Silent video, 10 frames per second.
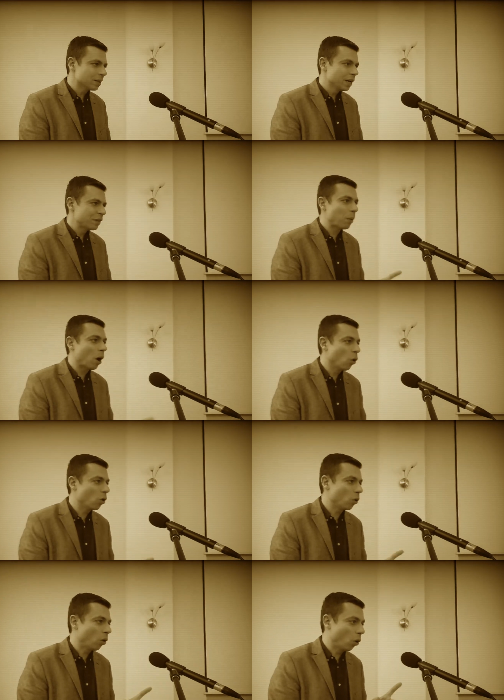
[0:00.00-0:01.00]
Wir
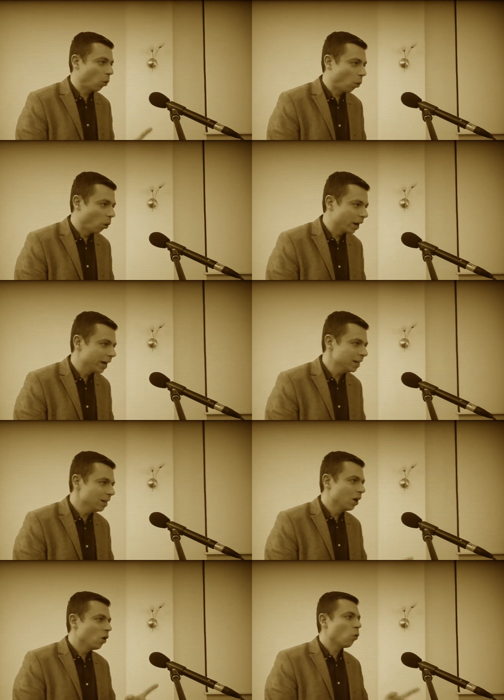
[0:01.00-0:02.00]
brauchen
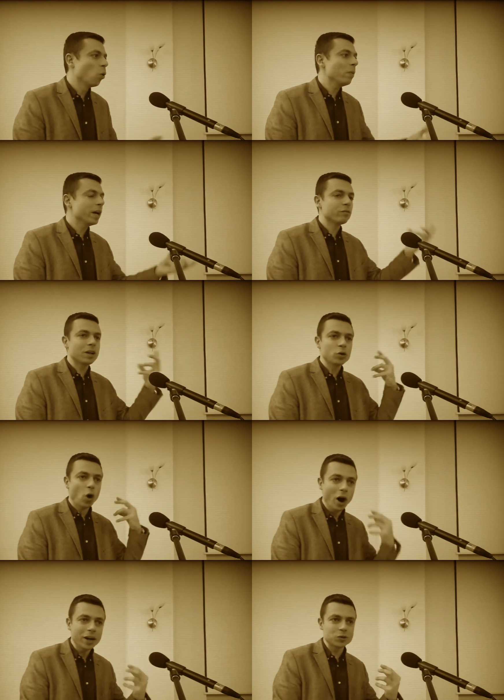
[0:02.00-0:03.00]
Ohren, um etwas
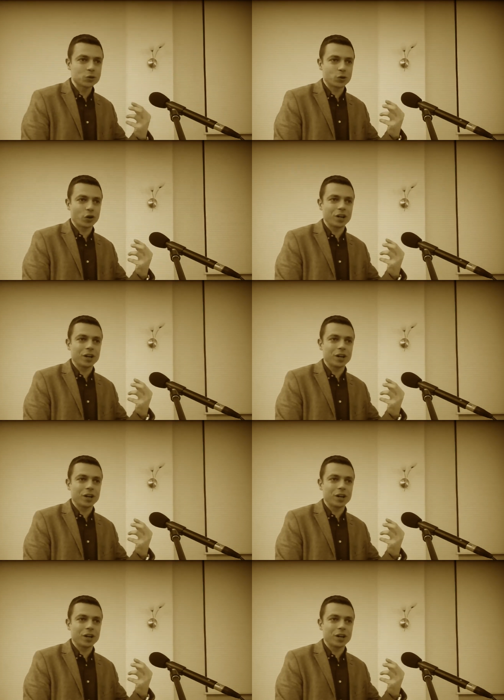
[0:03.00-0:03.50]
hören zu können.